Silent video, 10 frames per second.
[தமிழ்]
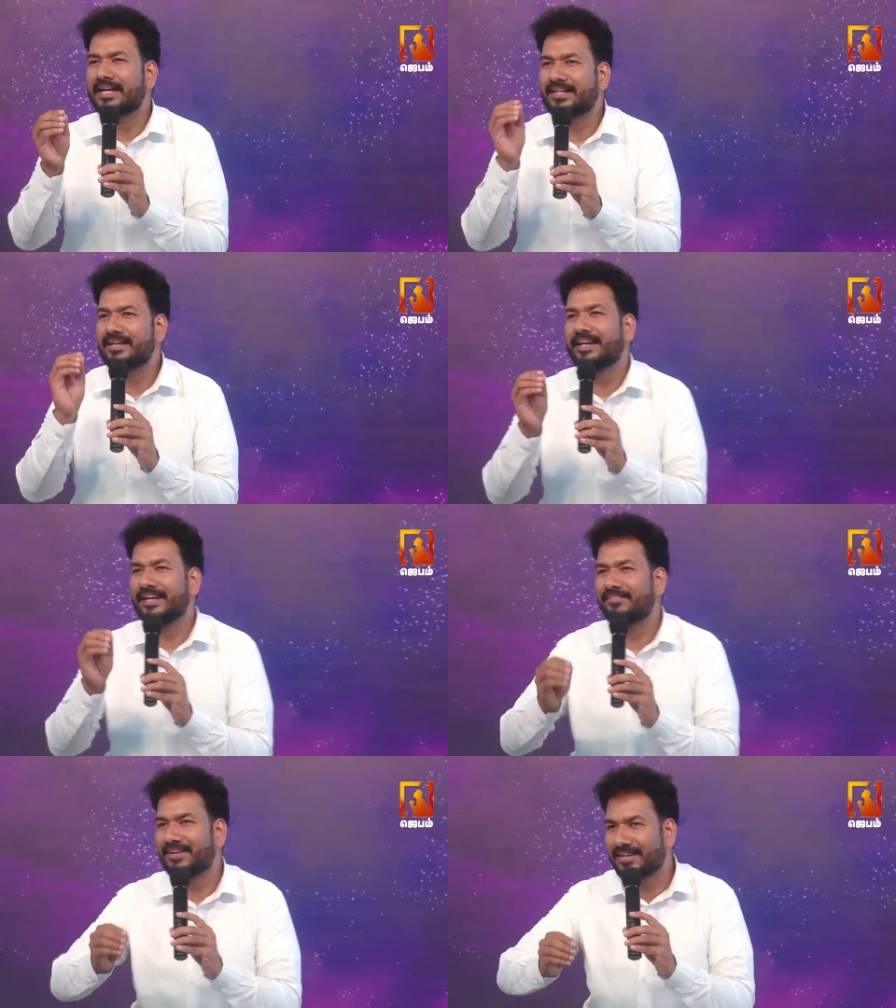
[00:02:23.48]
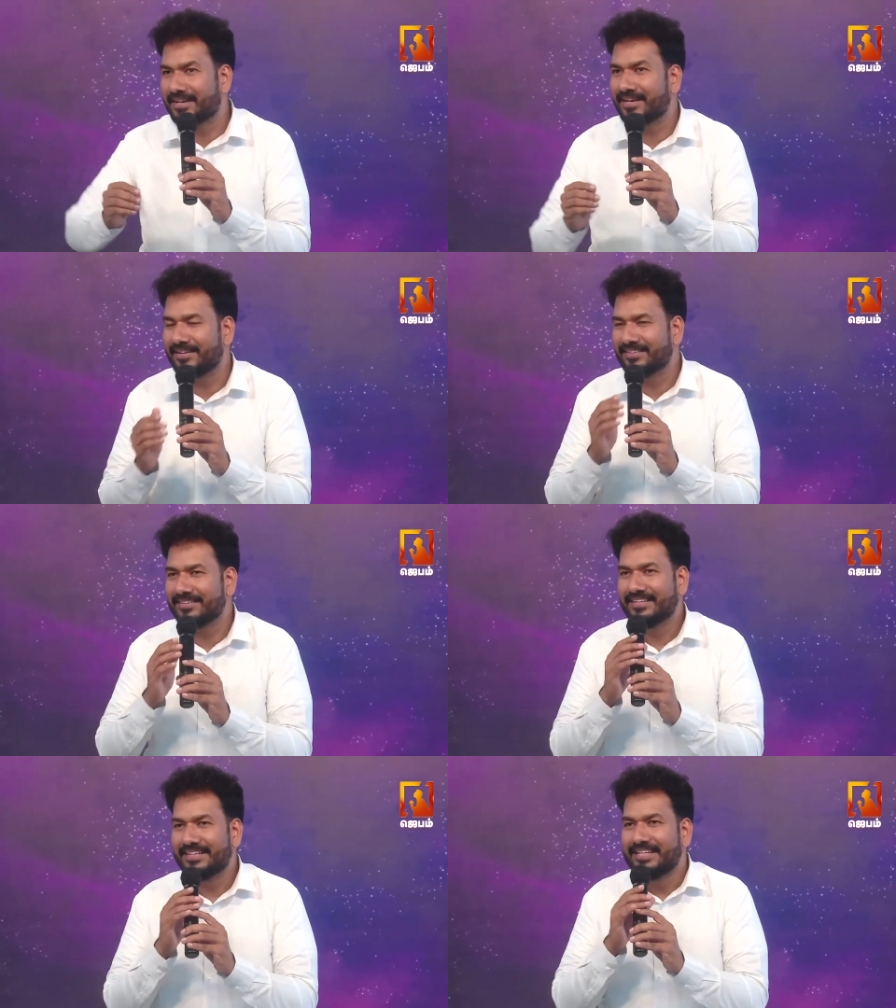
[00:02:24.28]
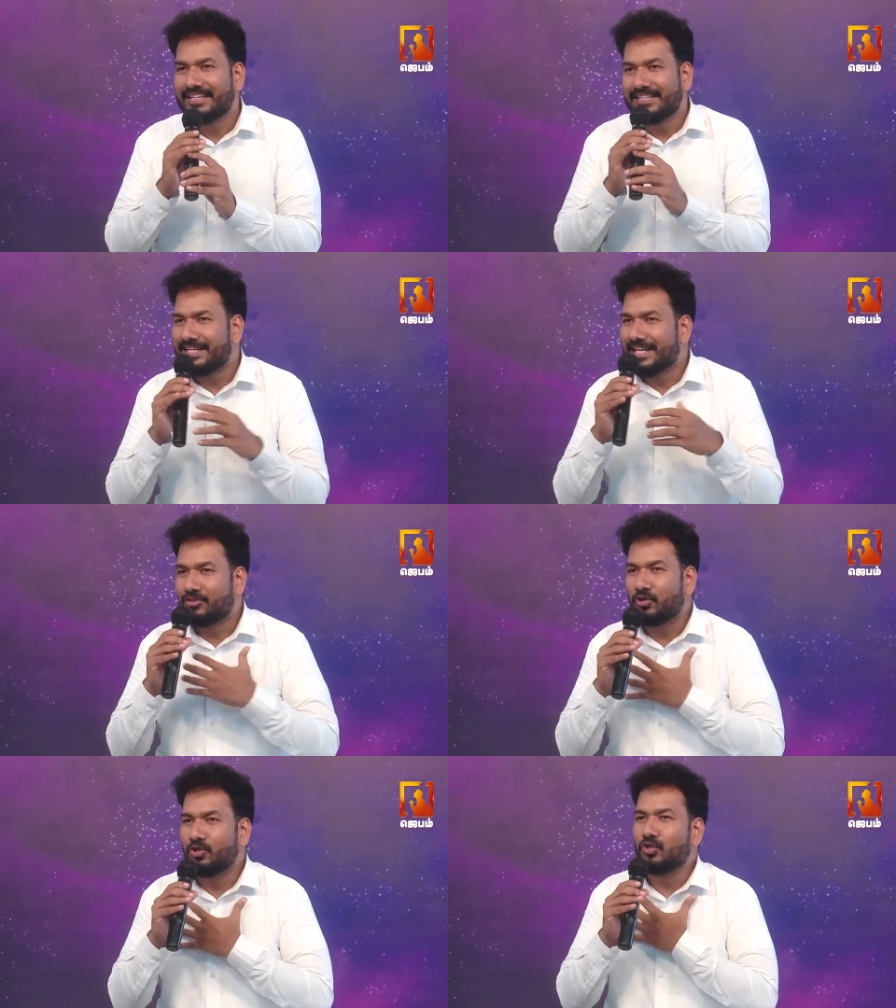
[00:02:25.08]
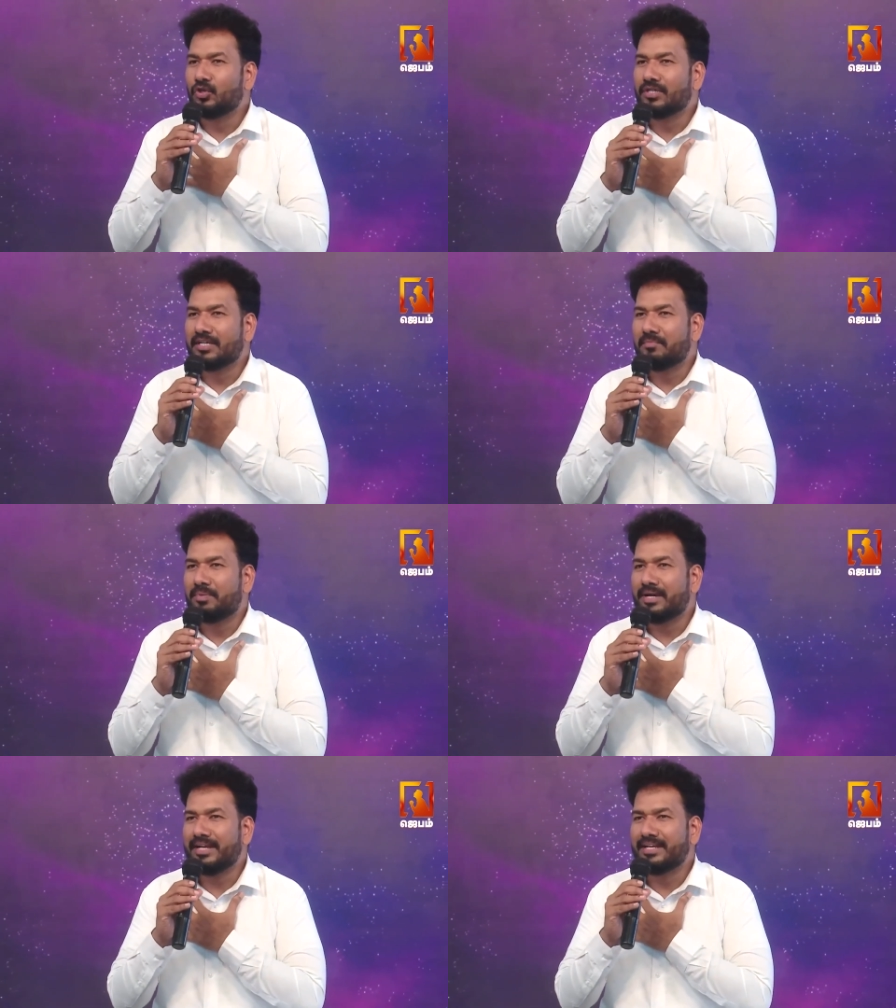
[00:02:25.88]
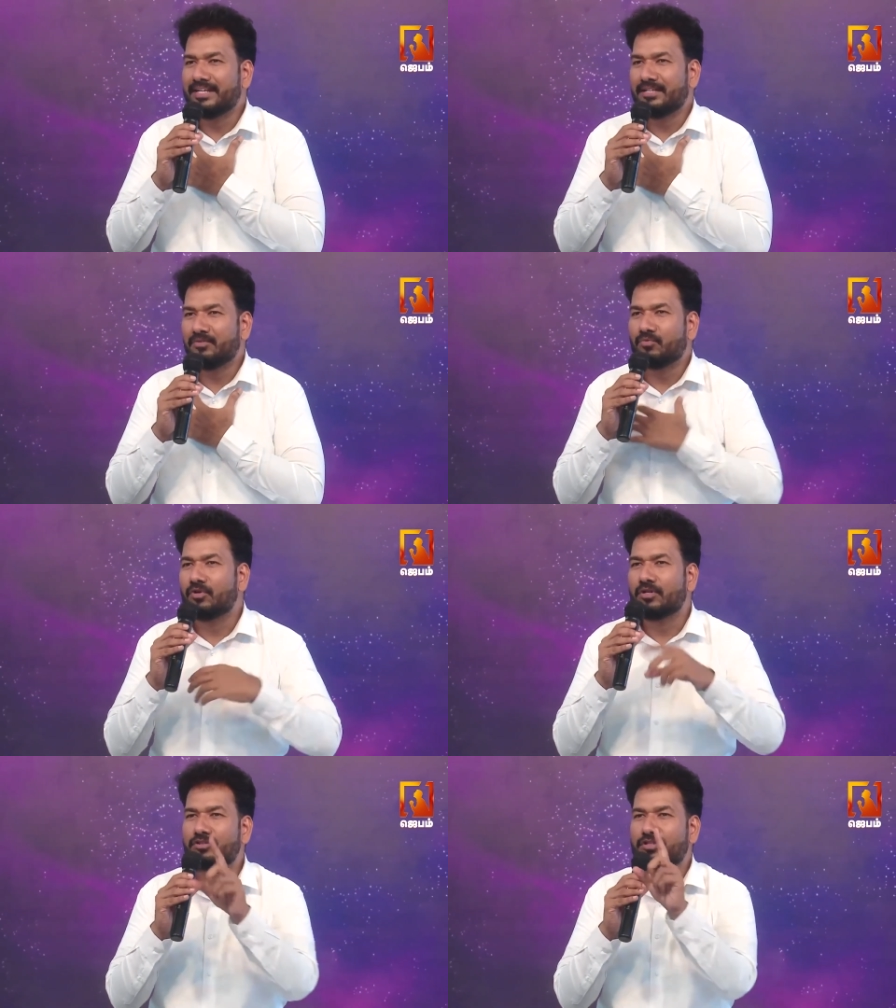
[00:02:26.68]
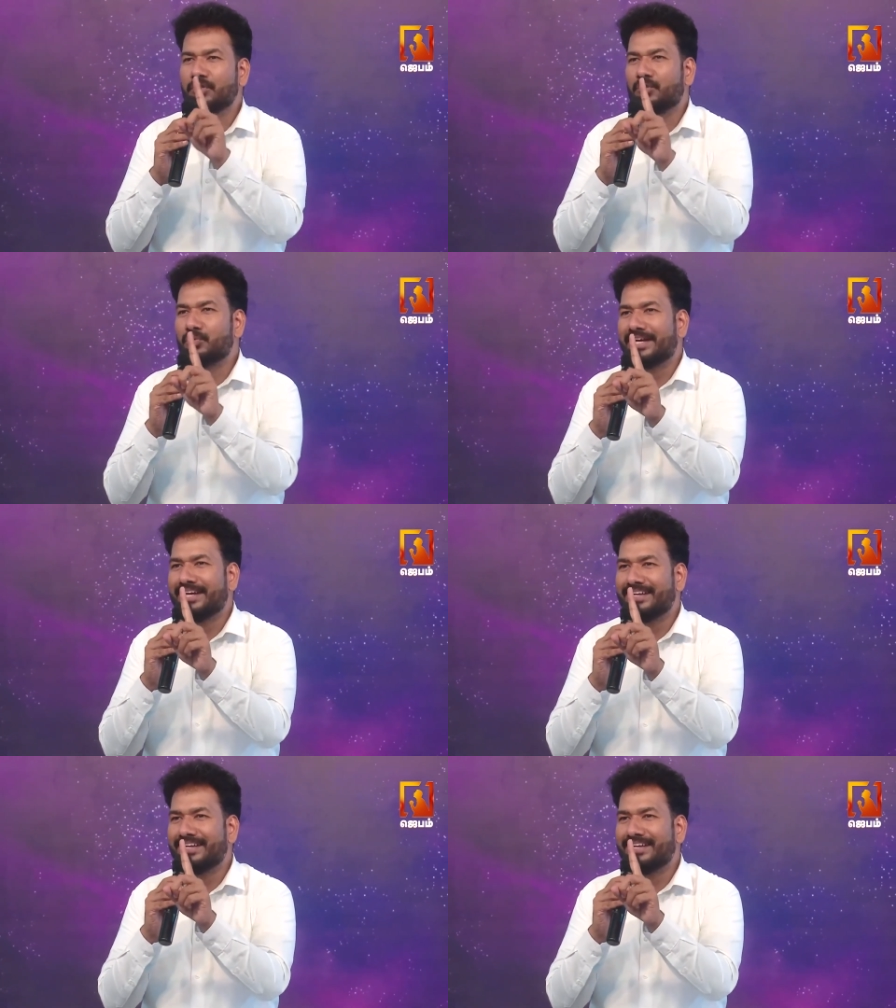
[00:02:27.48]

கட்டளை என்னவென்றால் என்னை தொழுது கொள்ளுகிற பிள்ளைகளில் ஒருத்தர் கூட